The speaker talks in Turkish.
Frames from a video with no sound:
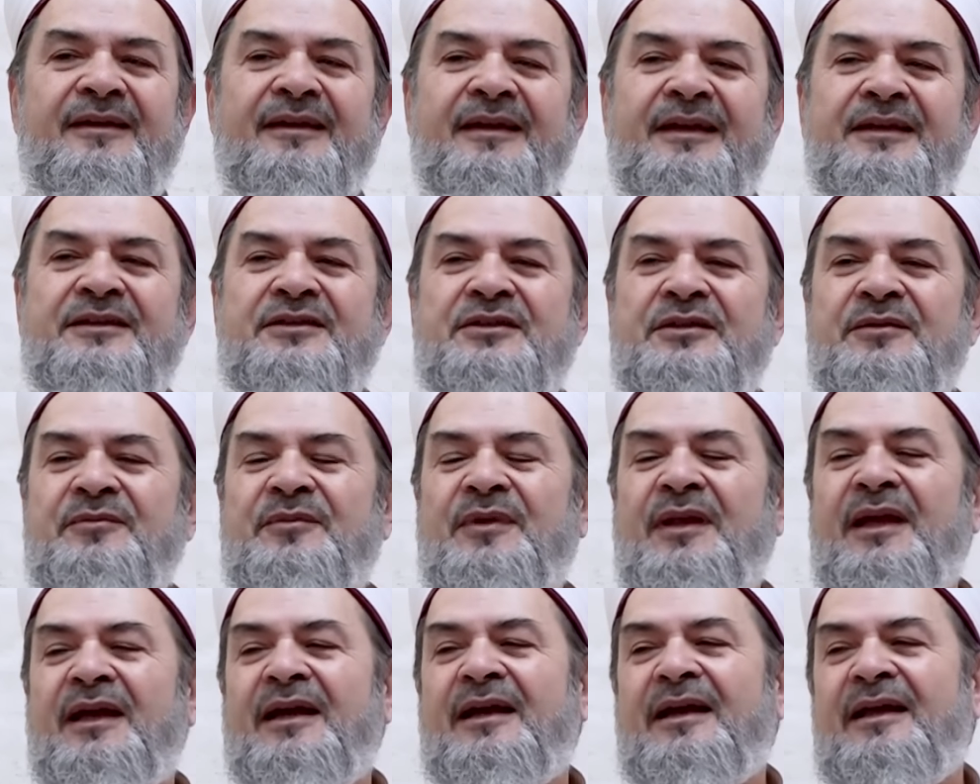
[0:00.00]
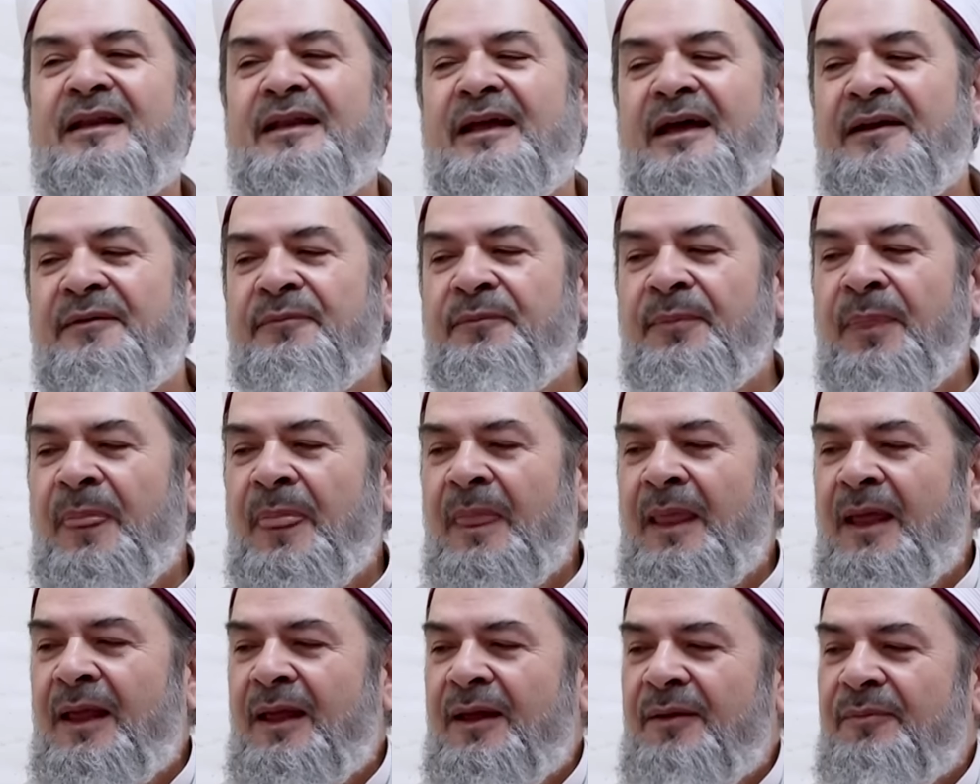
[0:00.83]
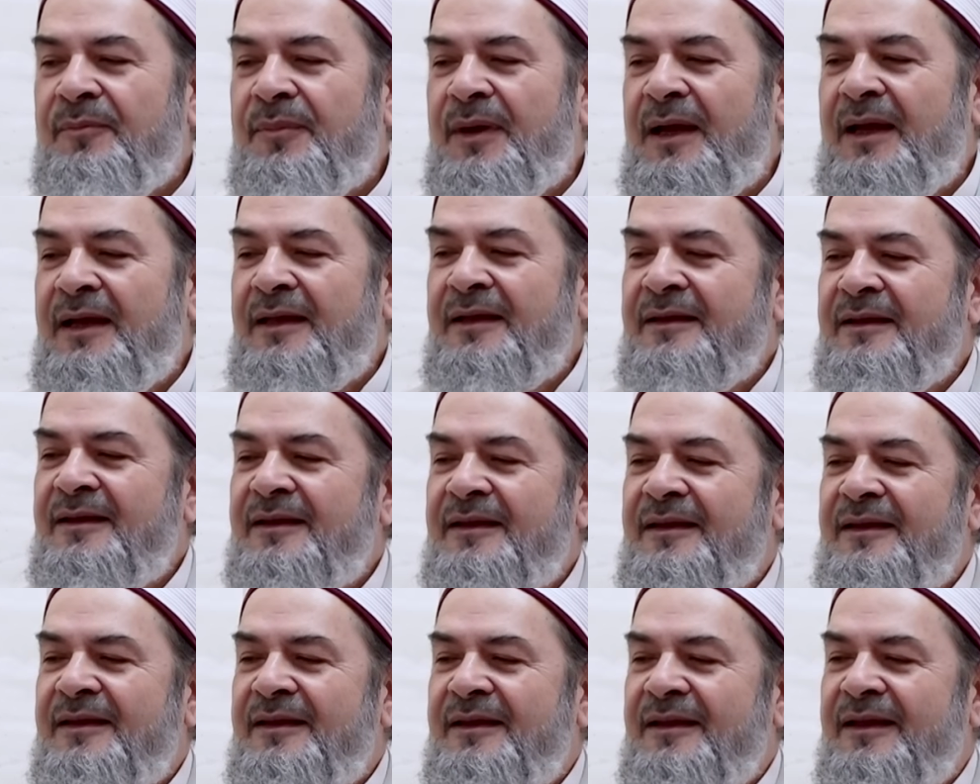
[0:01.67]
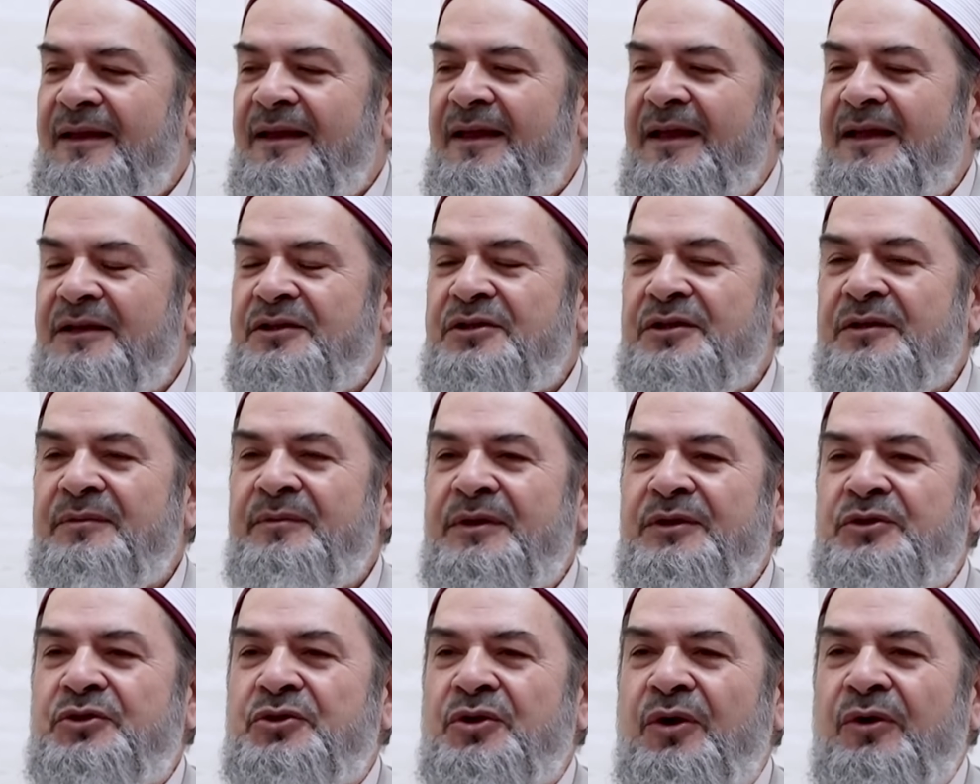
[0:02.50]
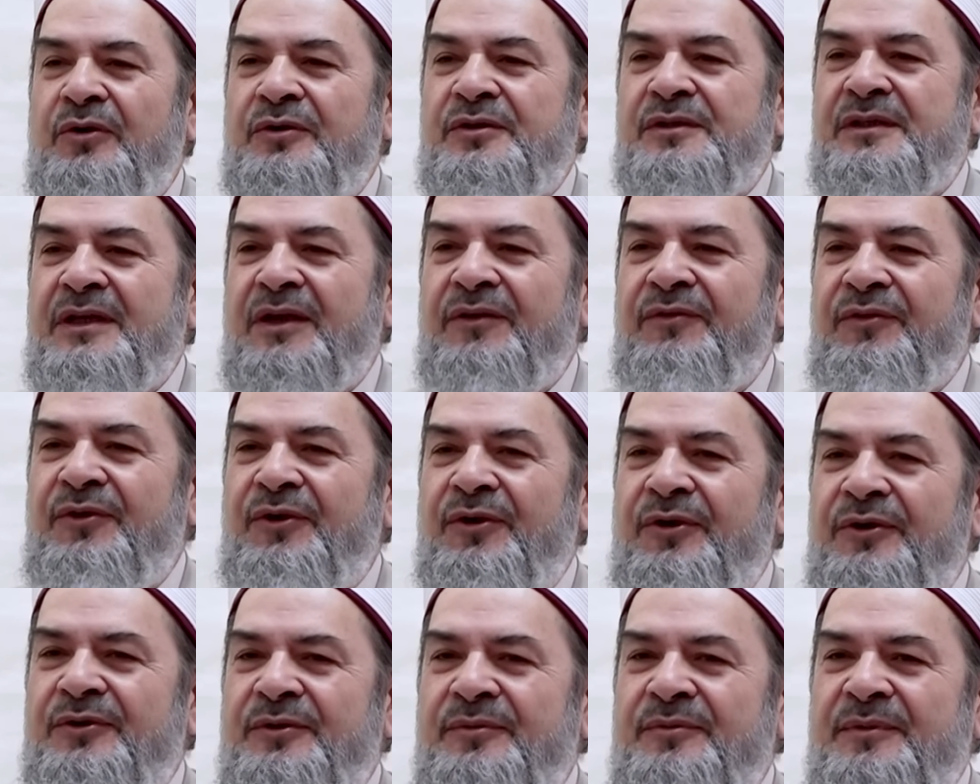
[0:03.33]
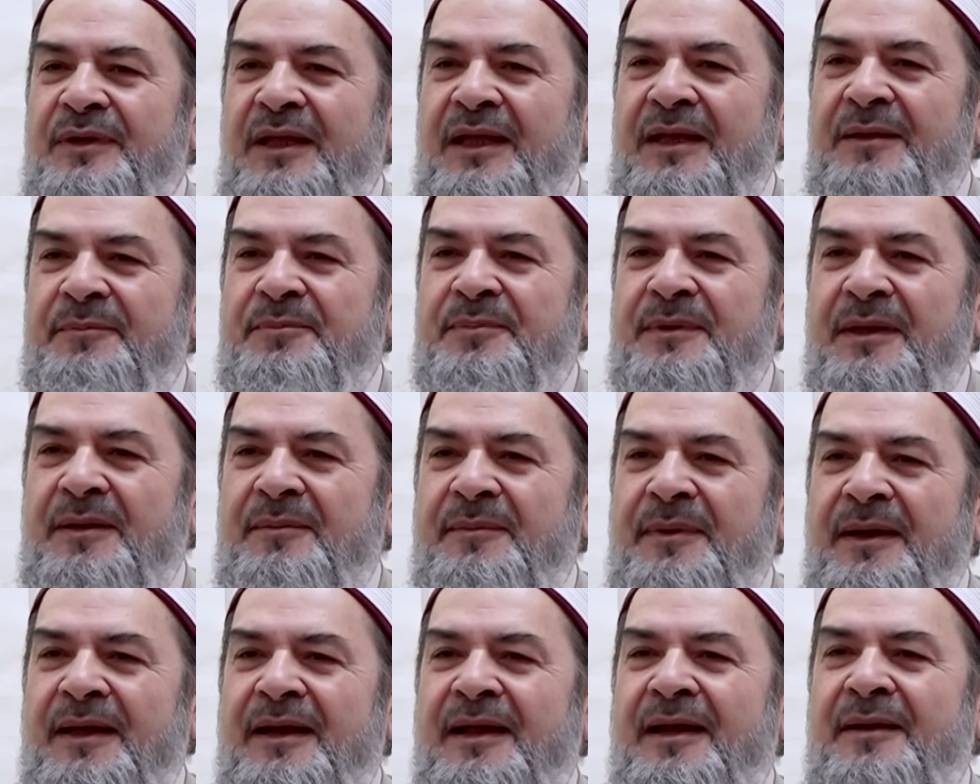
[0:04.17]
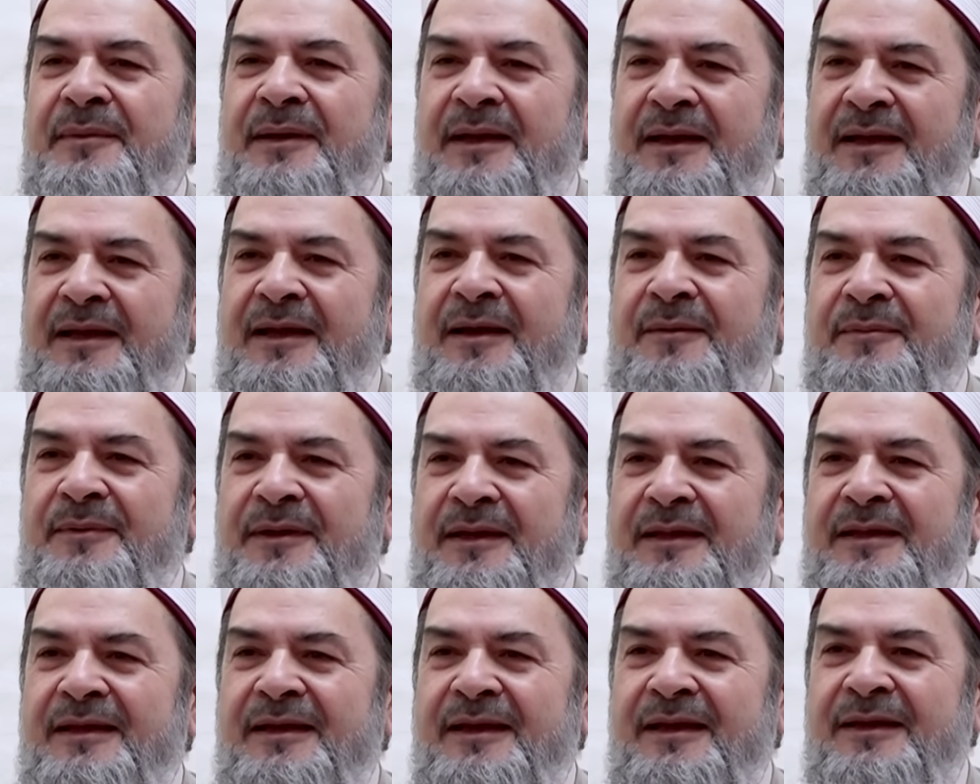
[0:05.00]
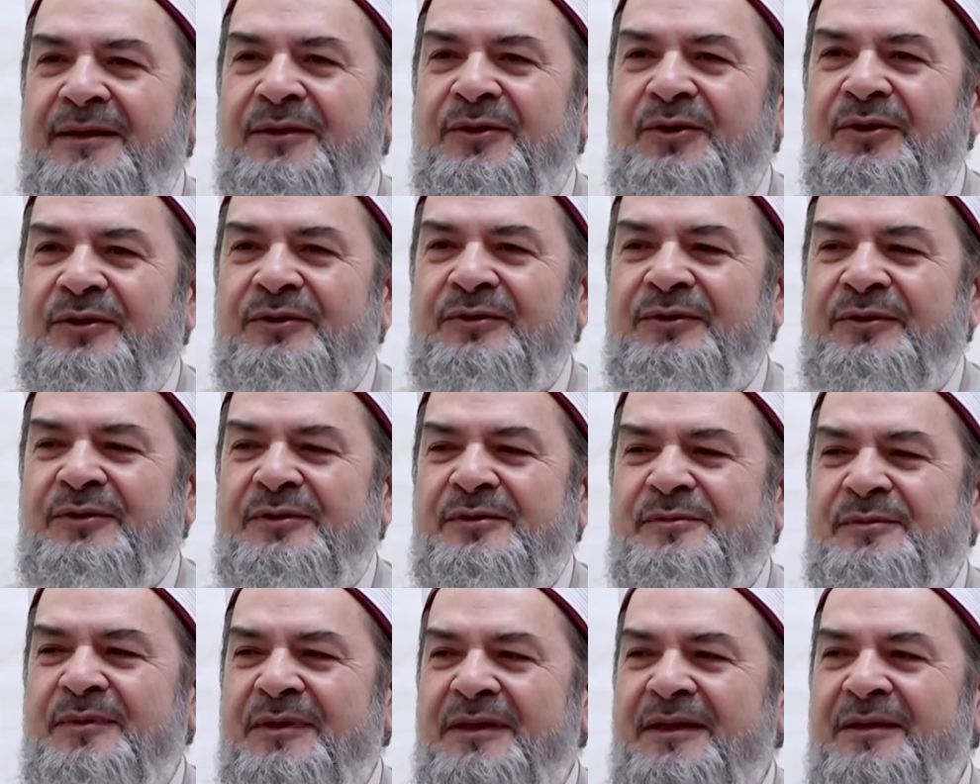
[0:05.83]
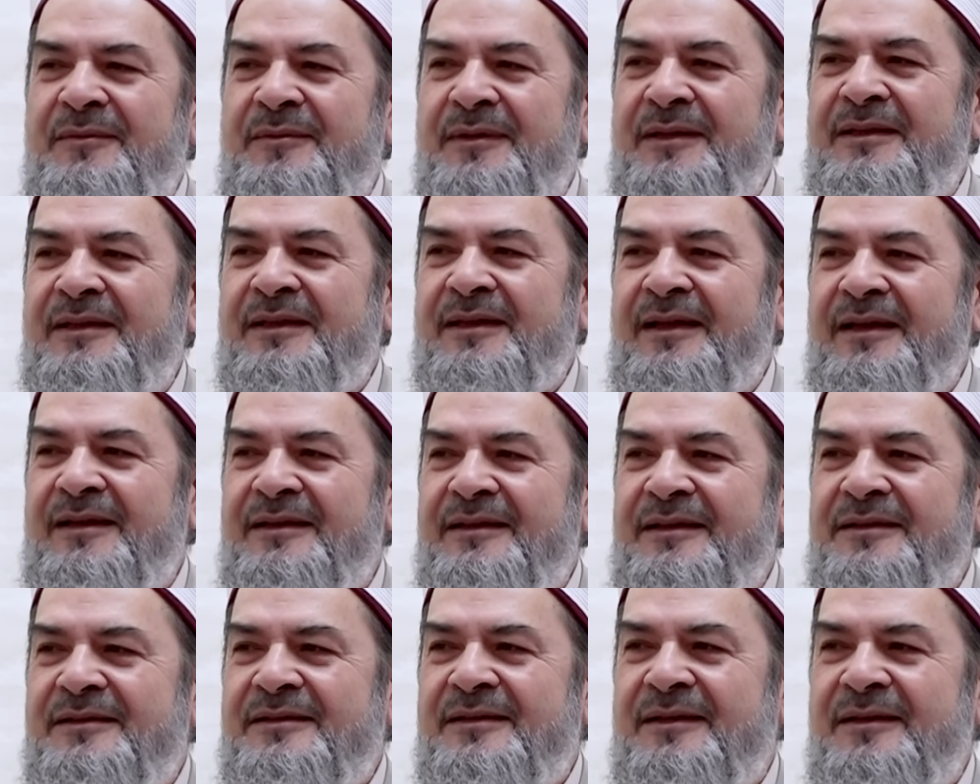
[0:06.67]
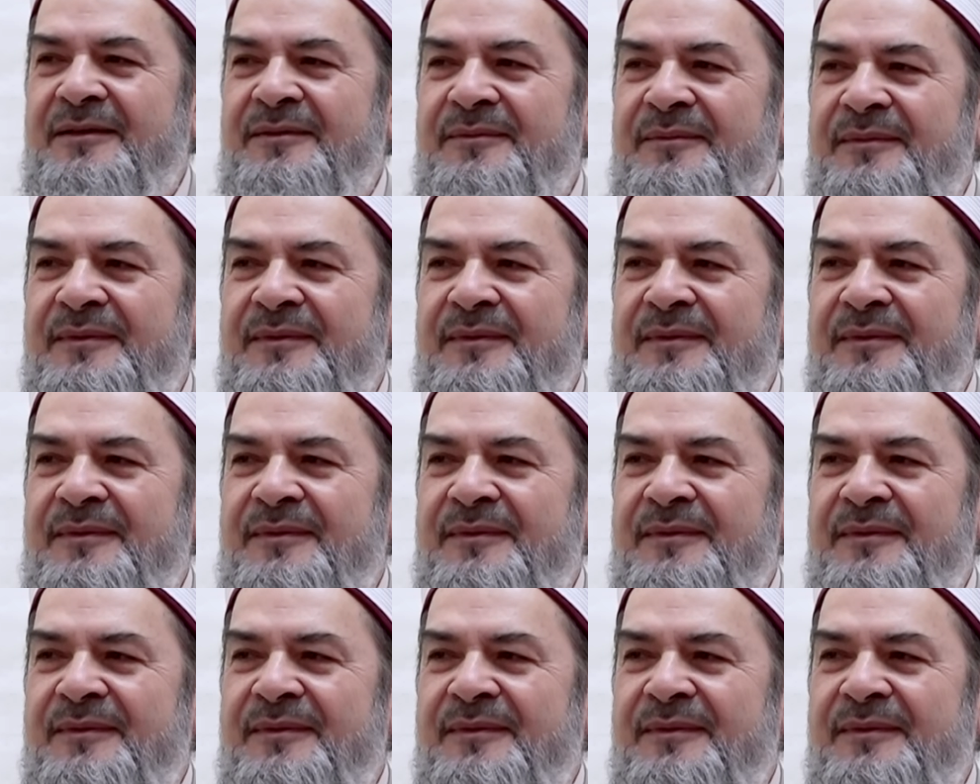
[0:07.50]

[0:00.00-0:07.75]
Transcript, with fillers: Hiç şimdiye kadar ben eşimi çok seviyordum deyip de beraber kabre gireni gördünüz mü kıymetli kardeşler?